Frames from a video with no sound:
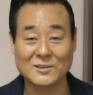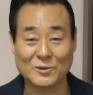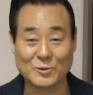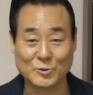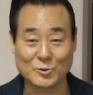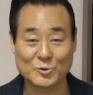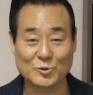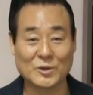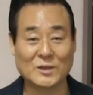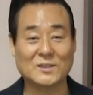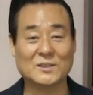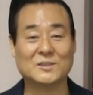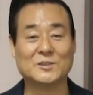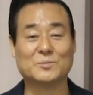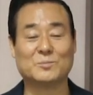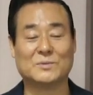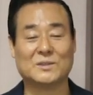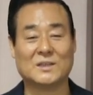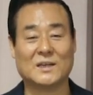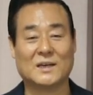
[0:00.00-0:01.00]

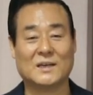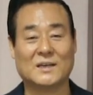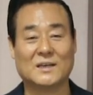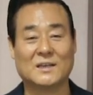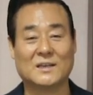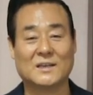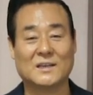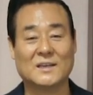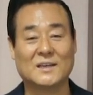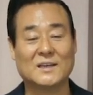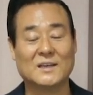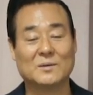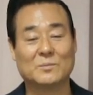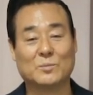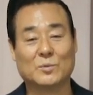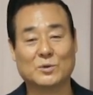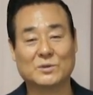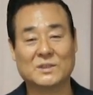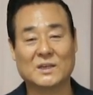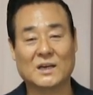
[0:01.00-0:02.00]
여호수아였습니다.
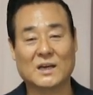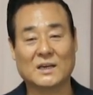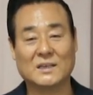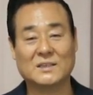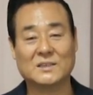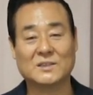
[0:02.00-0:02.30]
모세가